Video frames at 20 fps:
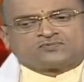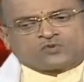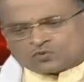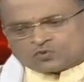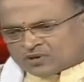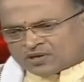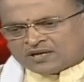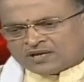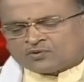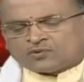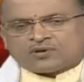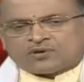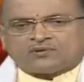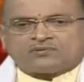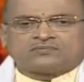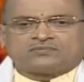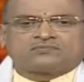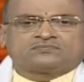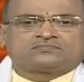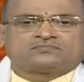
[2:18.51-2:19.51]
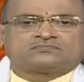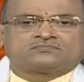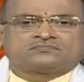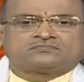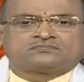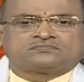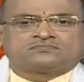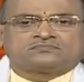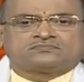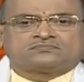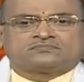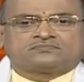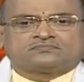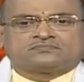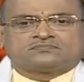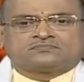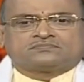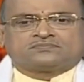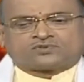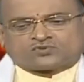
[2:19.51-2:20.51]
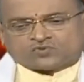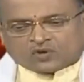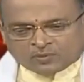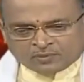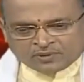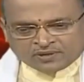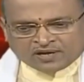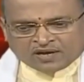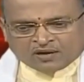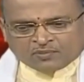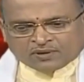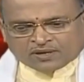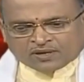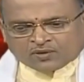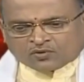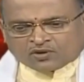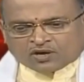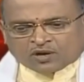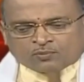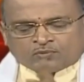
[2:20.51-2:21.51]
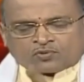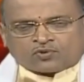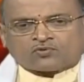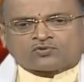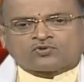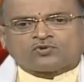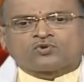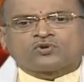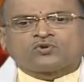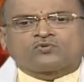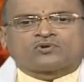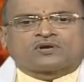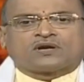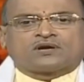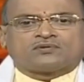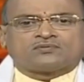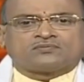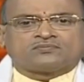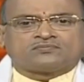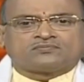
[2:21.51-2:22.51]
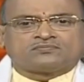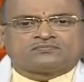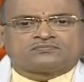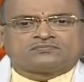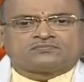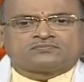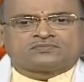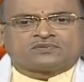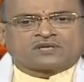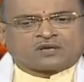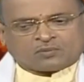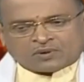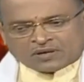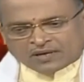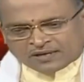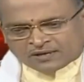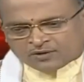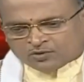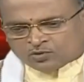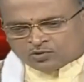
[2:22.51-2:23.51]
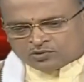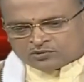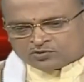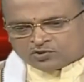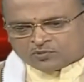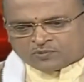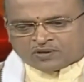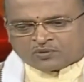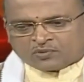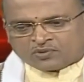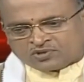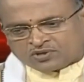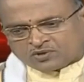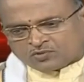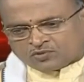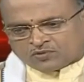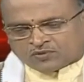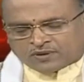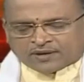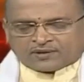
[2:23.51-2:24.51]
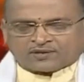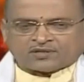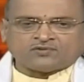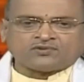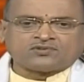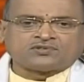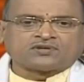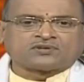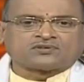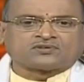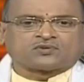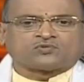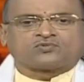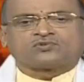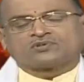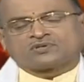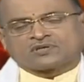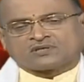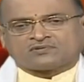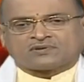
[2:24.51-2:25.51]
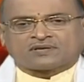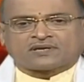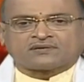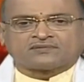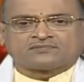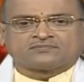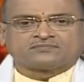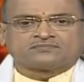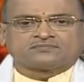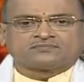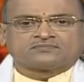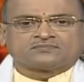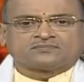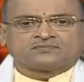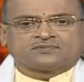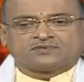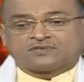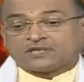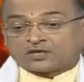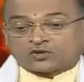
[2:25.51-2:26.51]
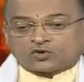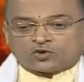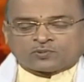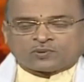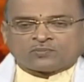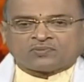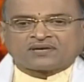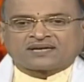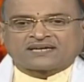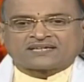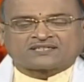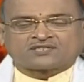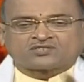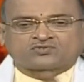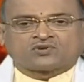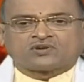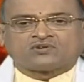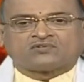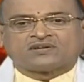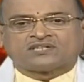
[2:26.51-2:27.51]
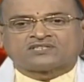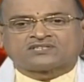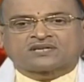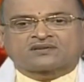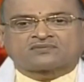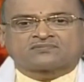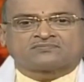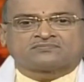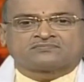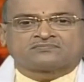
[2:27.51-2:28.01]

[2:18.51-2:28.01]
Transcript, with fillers: ఉండలేరు వాళ్ళు స్వామి రామాన ఒక అపూర్వ యోగి ఉన్నాడు హిమాలయ యోగులతో పరమజీవనం ఆయన జీవిత చరిత్ర ఉంది చదవండి జేకో పబ్లికేషన్స్ వాళ్ళు వేశారు